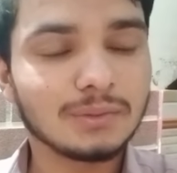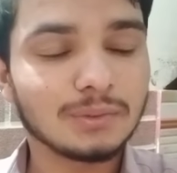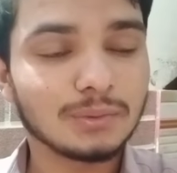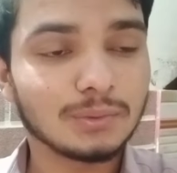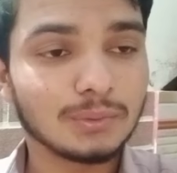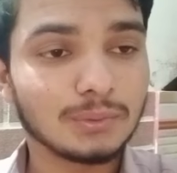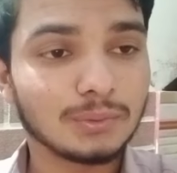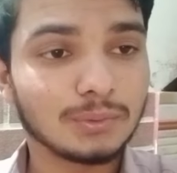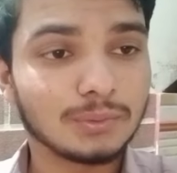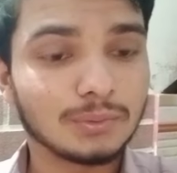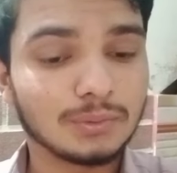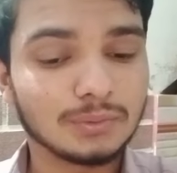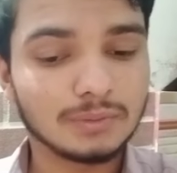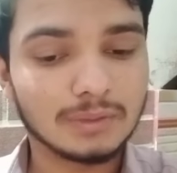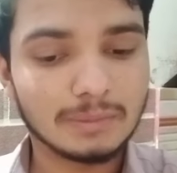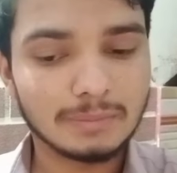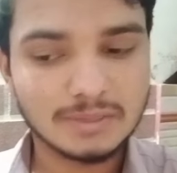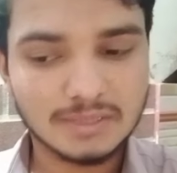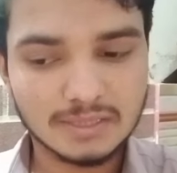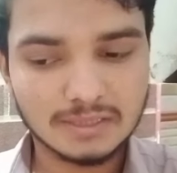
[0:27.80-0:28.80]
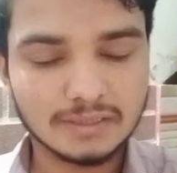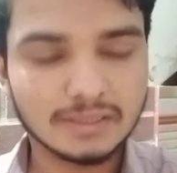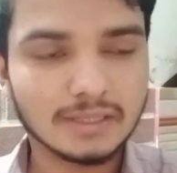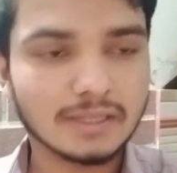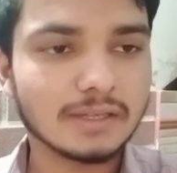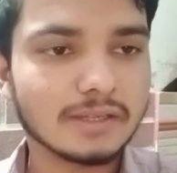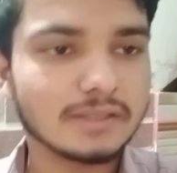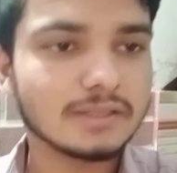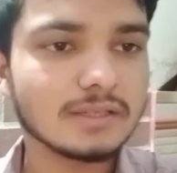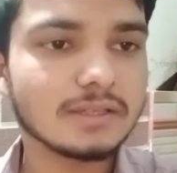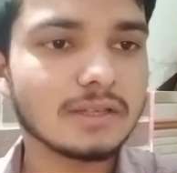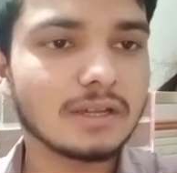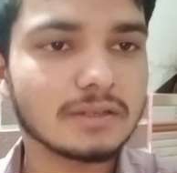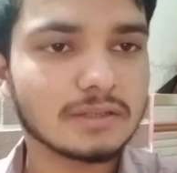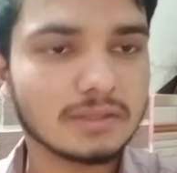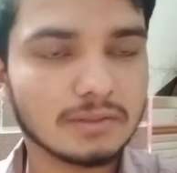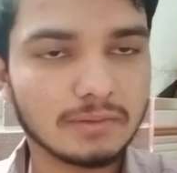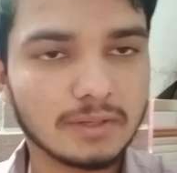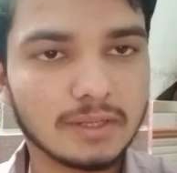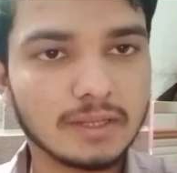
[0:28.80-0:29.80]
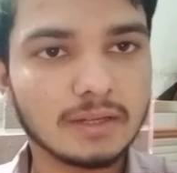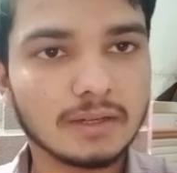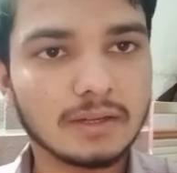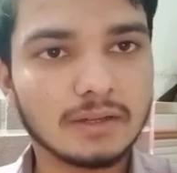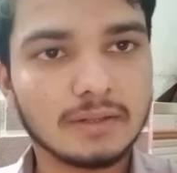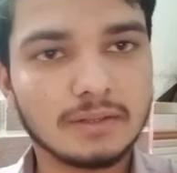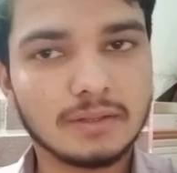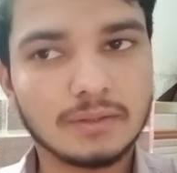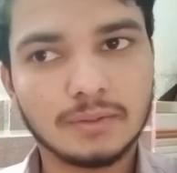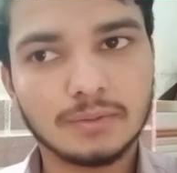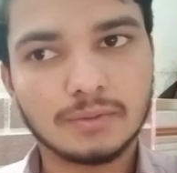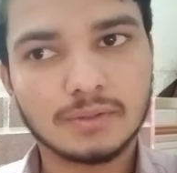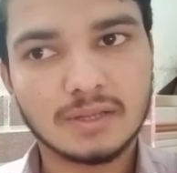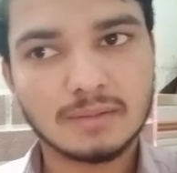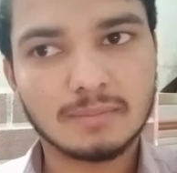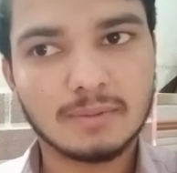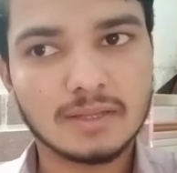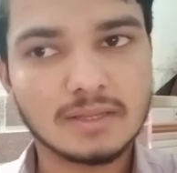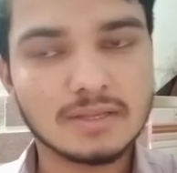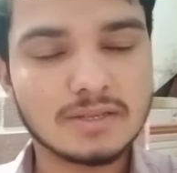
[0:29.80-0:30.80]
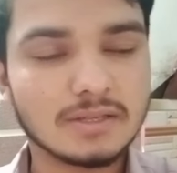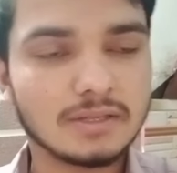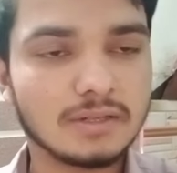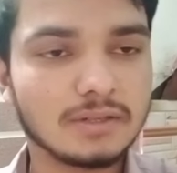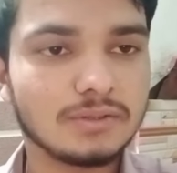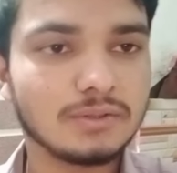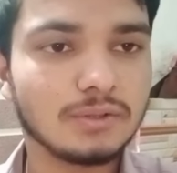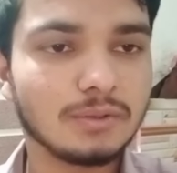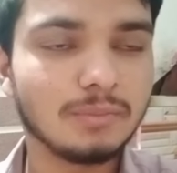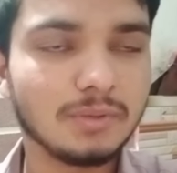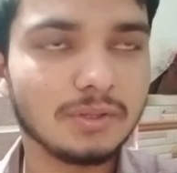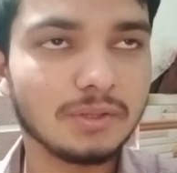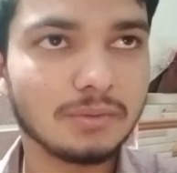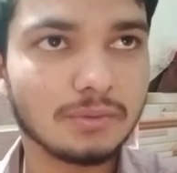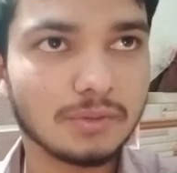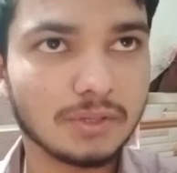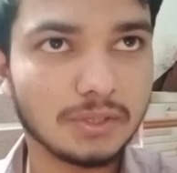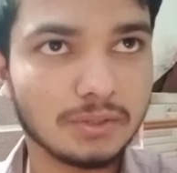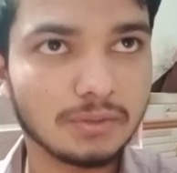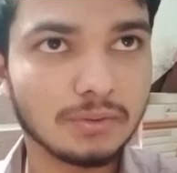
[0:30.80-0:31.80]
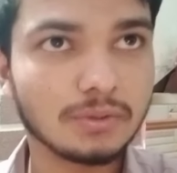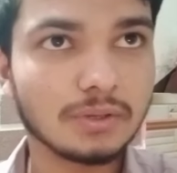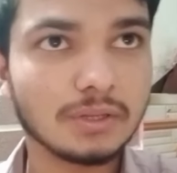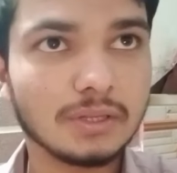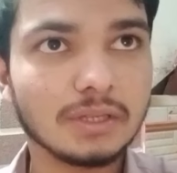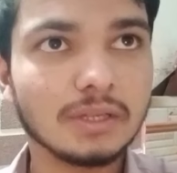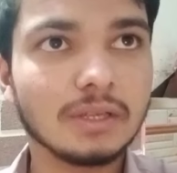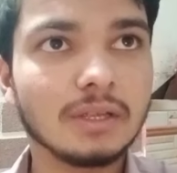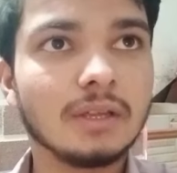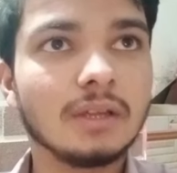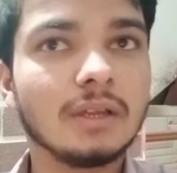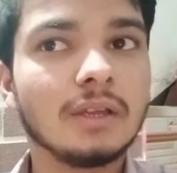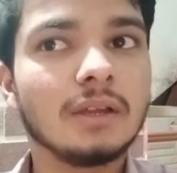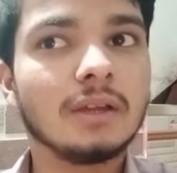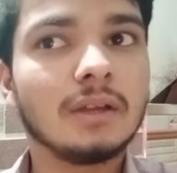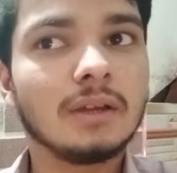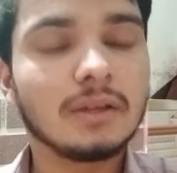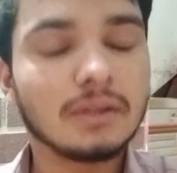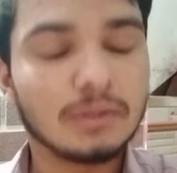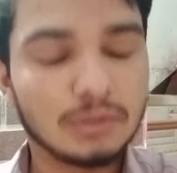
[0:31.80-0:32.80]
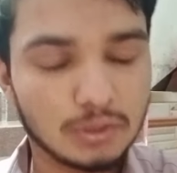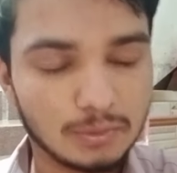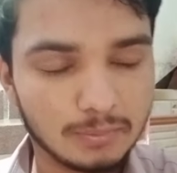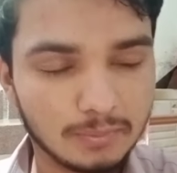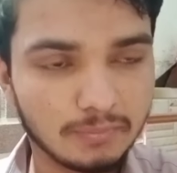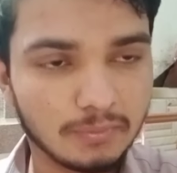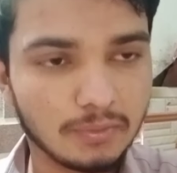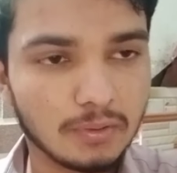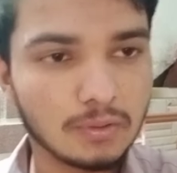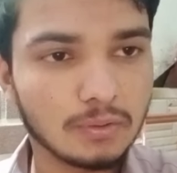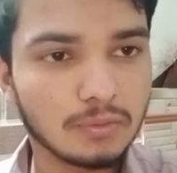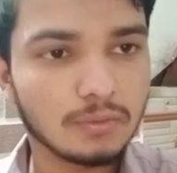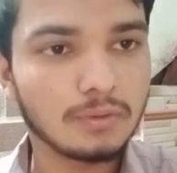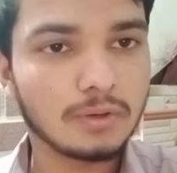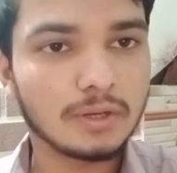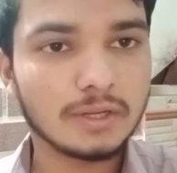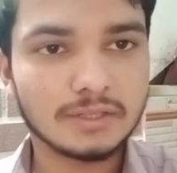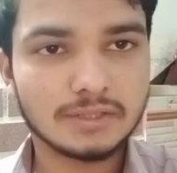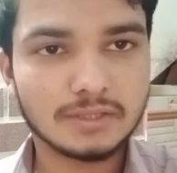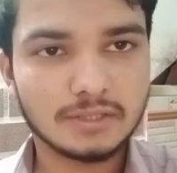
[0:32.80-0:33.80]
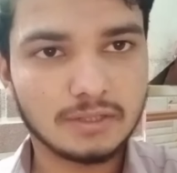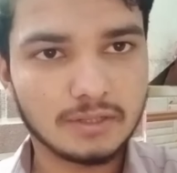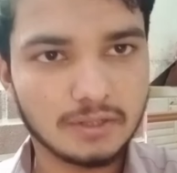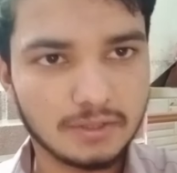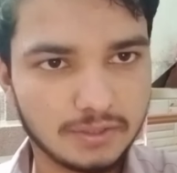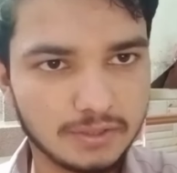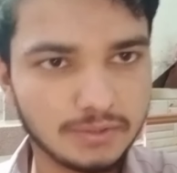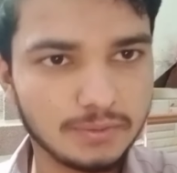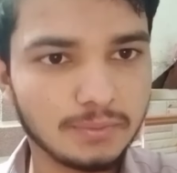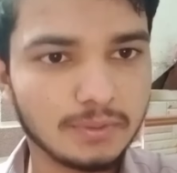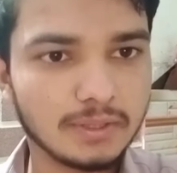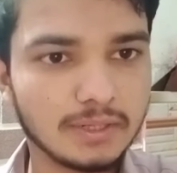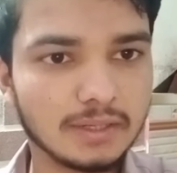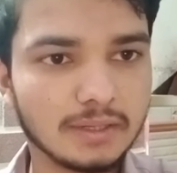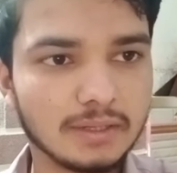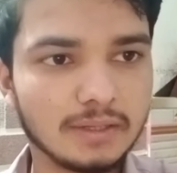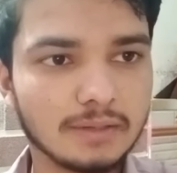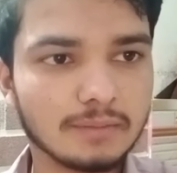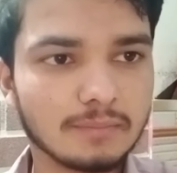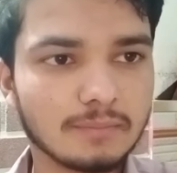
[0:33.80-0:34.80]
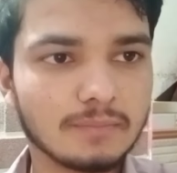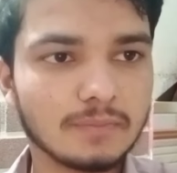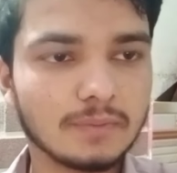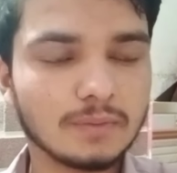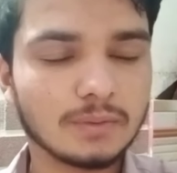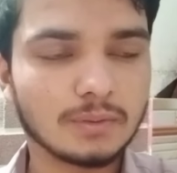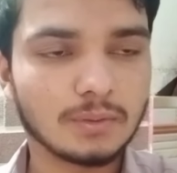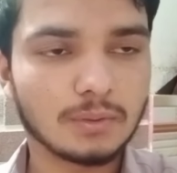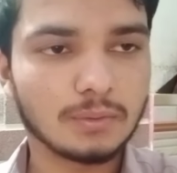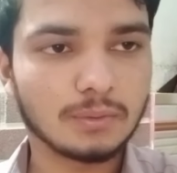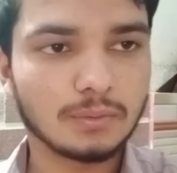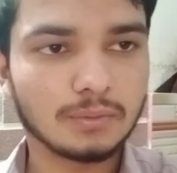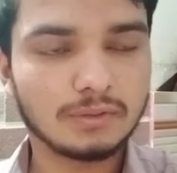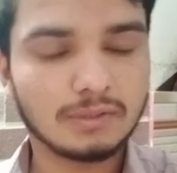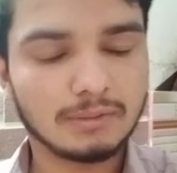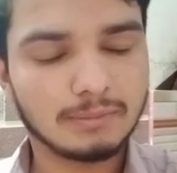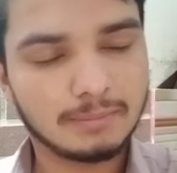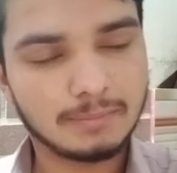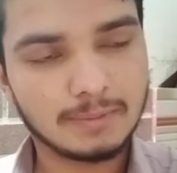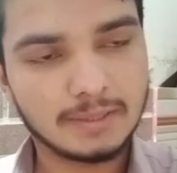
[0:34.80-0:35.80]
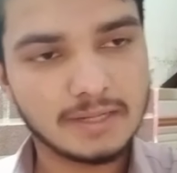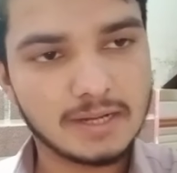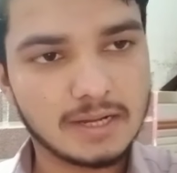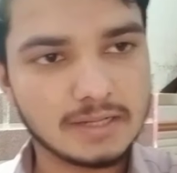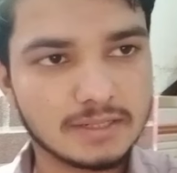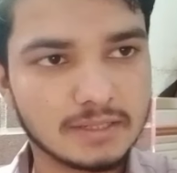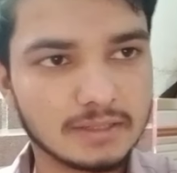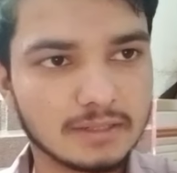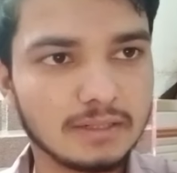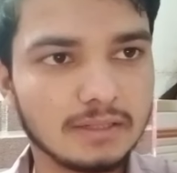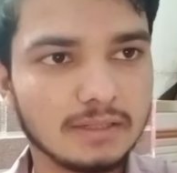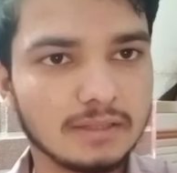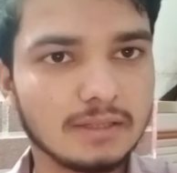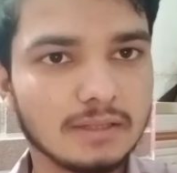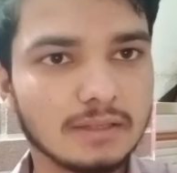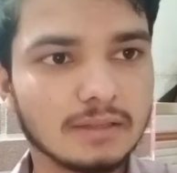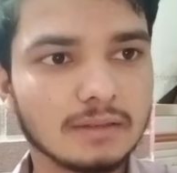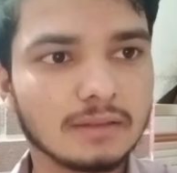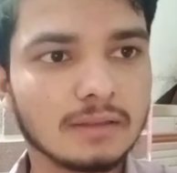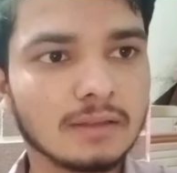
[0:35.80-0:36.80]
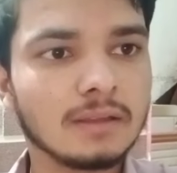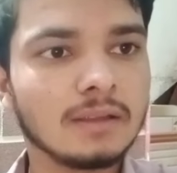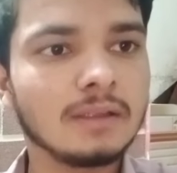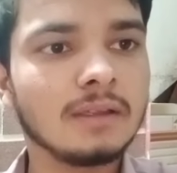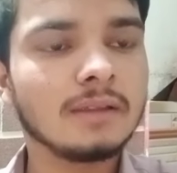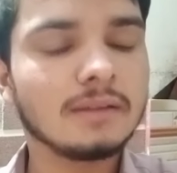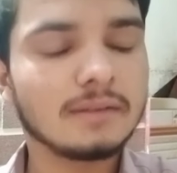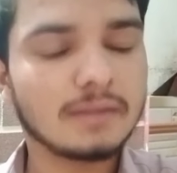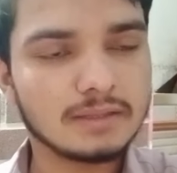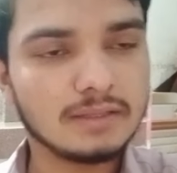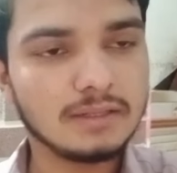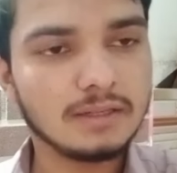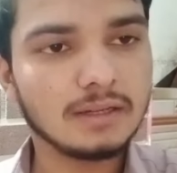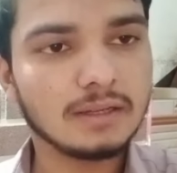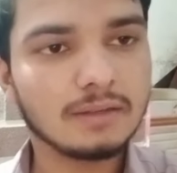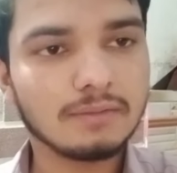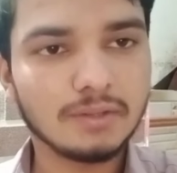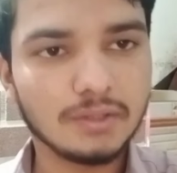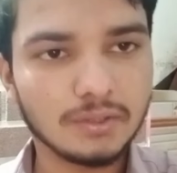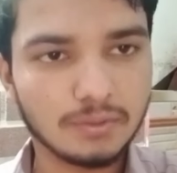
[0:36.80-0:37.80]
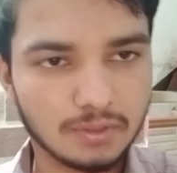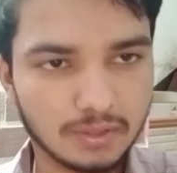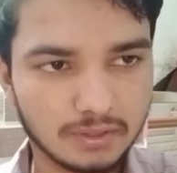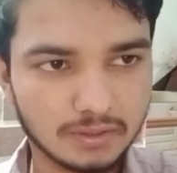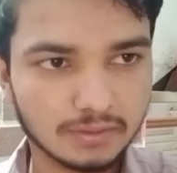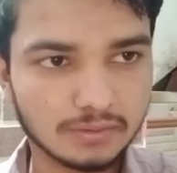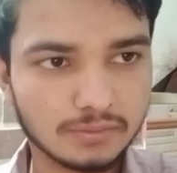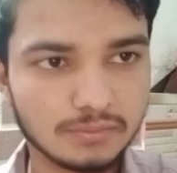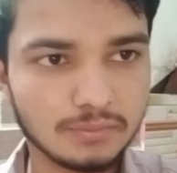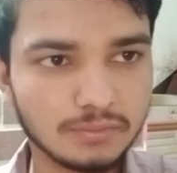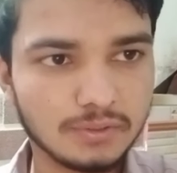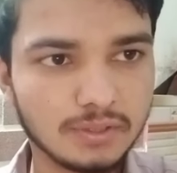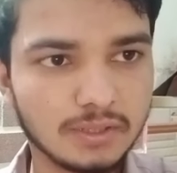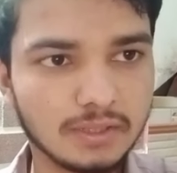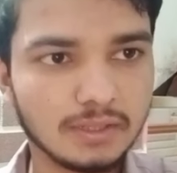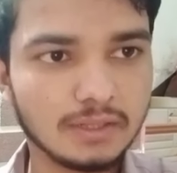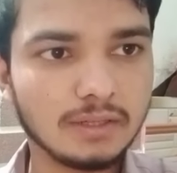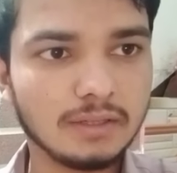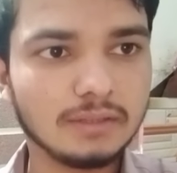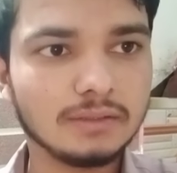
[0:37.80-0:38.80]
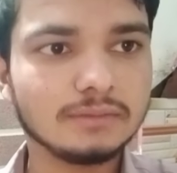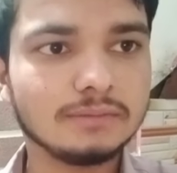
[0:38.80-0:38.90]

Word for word: तो फिर चलते हैं नीचे नाश्ता वगैरह करते हैं और उसके बाद इंशाल्लाह जो भी रूटीन होगी जो भी ब्लॉक होगा इंशाल्लाह कंटिन्यू करेंगे तो सबसे पहले नाश्ता कर लेते हैं साथ ही वीडियो का जरूर देखिएगा